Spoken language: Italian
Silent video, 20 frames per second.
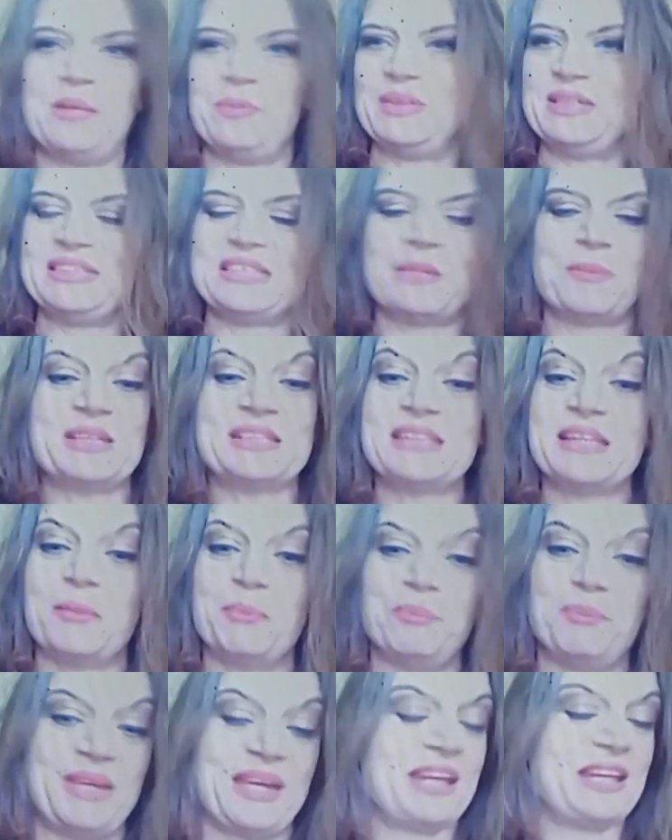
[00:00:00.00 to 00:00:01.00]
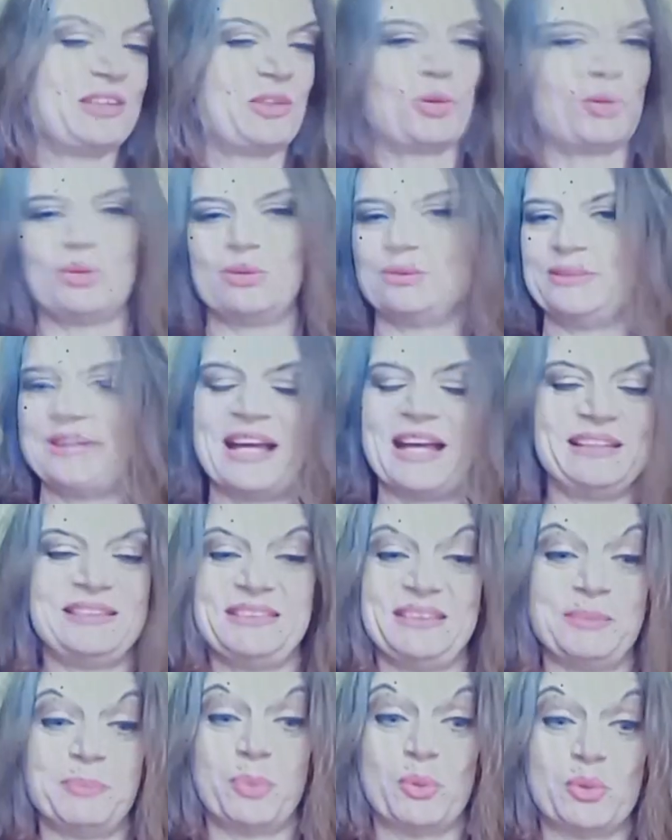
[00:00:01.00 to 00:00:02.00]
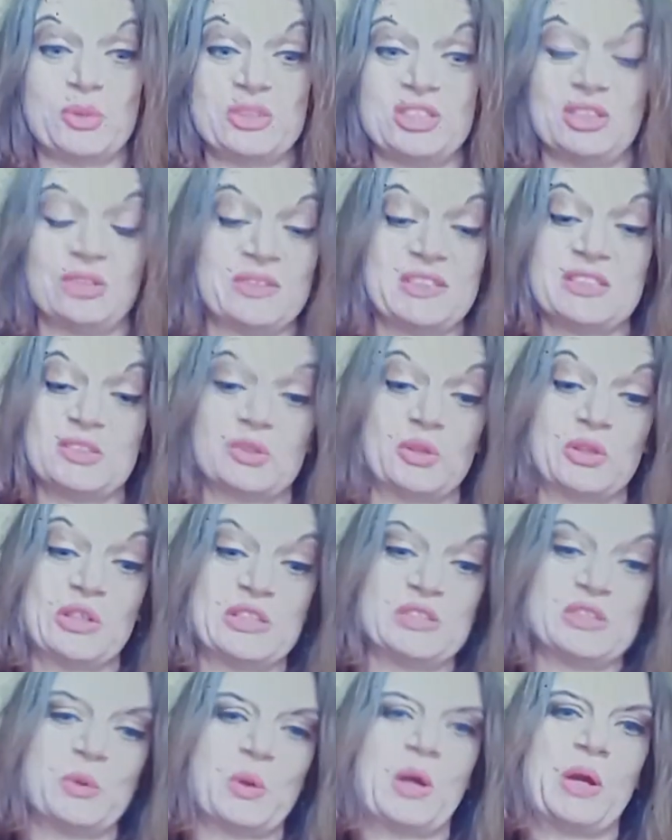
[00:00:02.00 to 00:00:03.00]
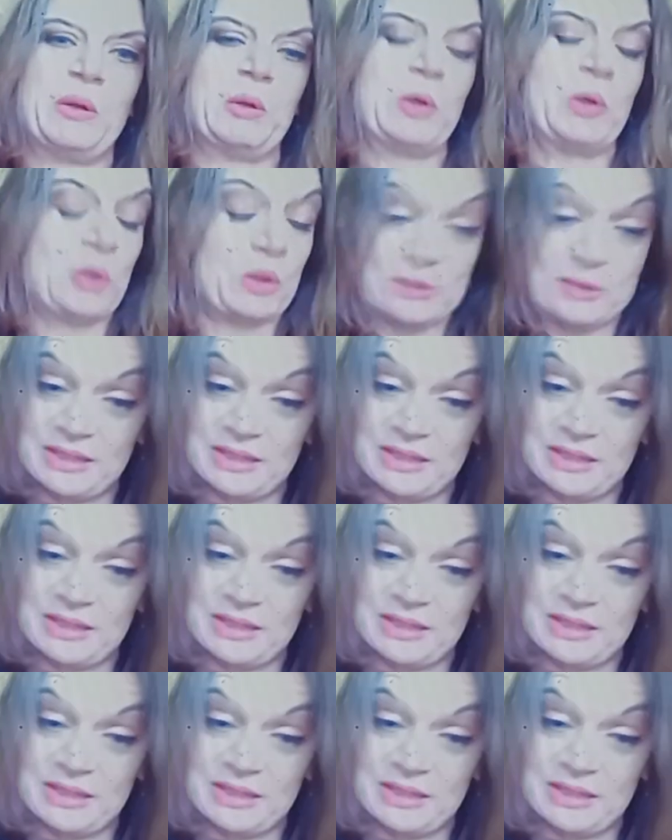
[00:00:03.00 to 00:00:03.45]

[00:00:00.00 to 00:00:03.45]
pensiamo a San Pietro o in altri posti dove sono le sue,